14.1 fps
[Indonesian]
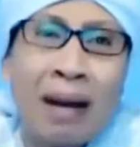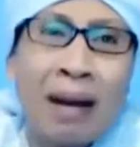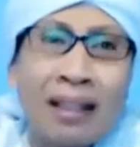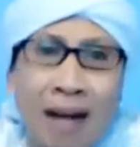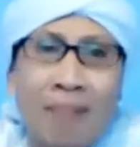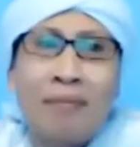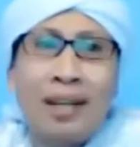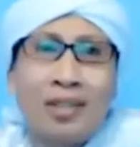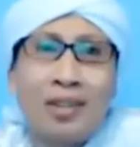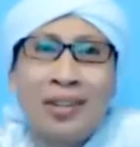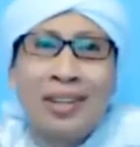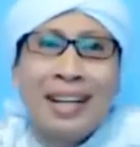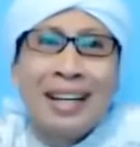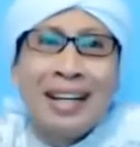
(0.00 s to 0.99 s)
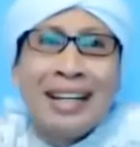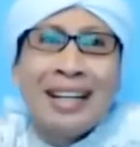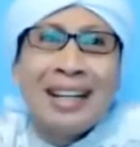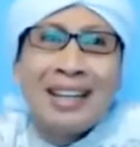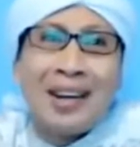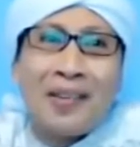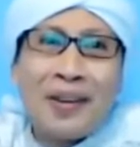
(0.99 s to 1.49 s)
madhab atau
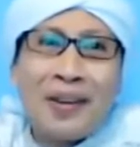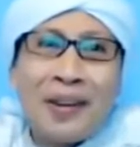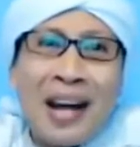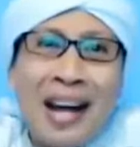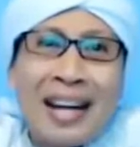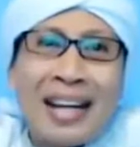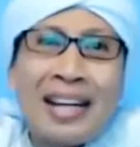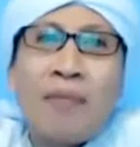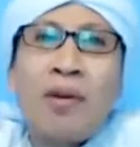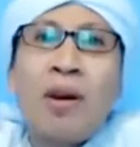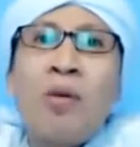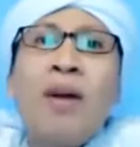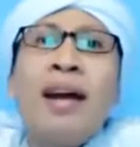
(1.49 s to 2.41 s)
atau akidah benar.